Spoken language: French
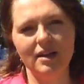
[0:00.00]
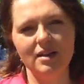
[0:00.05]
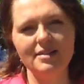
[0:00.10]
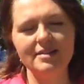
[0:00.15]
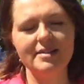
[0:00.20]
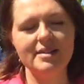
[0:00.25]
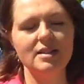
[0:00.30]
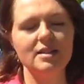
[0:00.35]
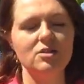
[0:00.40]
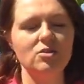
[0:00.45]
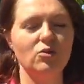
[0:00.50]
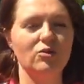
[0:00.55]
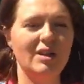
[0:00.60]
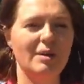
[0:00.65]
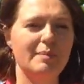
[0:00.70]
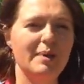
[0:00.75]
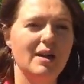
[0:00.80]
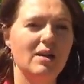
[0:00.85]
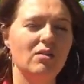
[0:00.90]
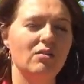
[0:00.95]
Hein. C'est ce qu'on
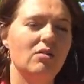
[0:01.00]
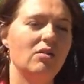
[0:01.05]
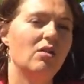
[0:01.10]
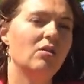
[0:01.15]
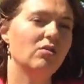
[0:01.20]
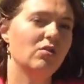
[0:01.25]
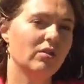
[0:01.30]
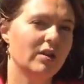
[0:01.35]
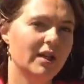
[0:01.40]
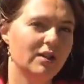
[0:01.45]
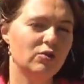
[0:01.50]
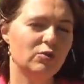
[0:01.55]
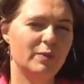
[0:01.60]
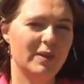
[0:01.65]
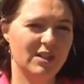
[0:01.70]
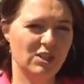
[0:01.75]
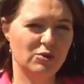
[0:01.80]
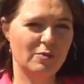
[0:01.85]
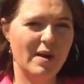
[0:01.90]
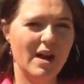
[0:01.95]
appelle en anglais du
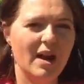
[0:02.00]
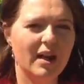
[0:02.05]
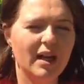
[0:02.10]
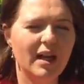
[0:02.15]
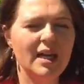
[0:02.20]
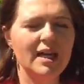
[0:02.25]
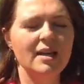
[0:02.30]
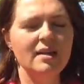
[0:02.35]
benchmark.